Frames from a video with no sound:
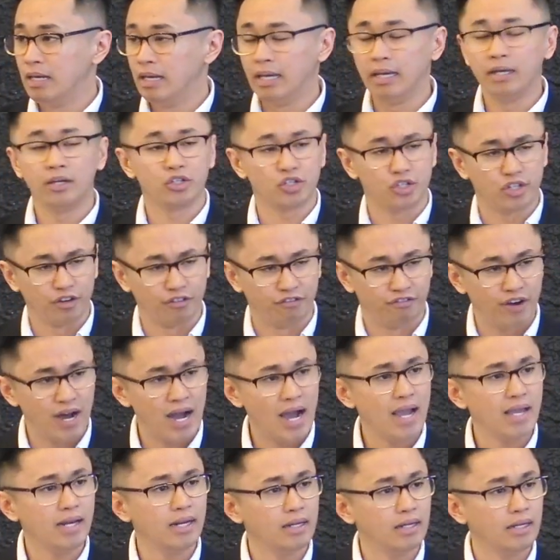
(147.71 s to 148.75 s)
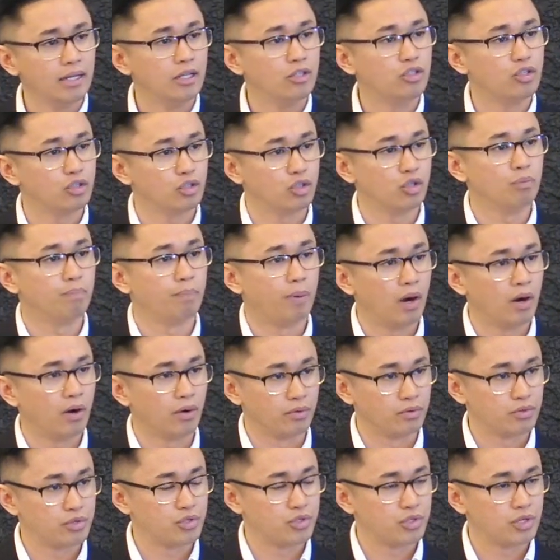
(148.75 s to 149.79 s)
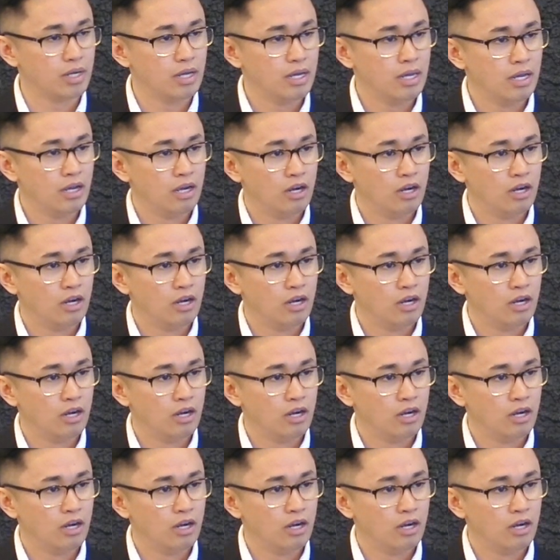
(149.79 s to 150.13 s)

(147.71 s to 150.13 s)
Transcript: It is divided into two parts.